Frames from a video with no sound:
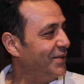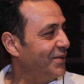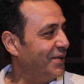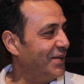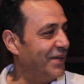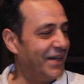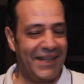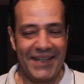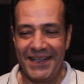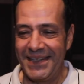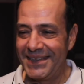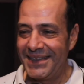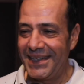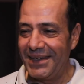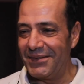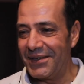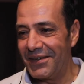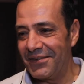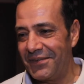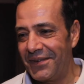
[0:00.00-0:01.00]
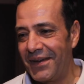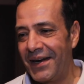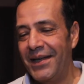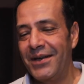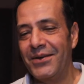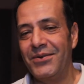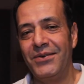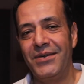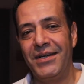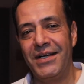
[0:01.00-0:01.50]
وتامر
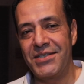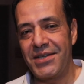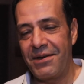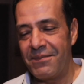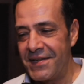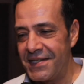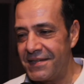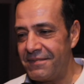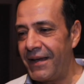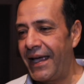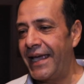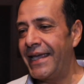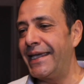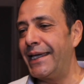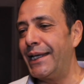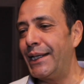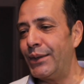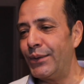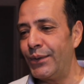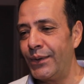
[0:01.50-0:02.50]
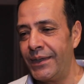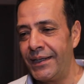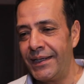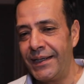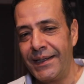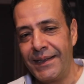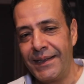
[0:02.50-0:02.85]
فرج وهشام اسماعيل و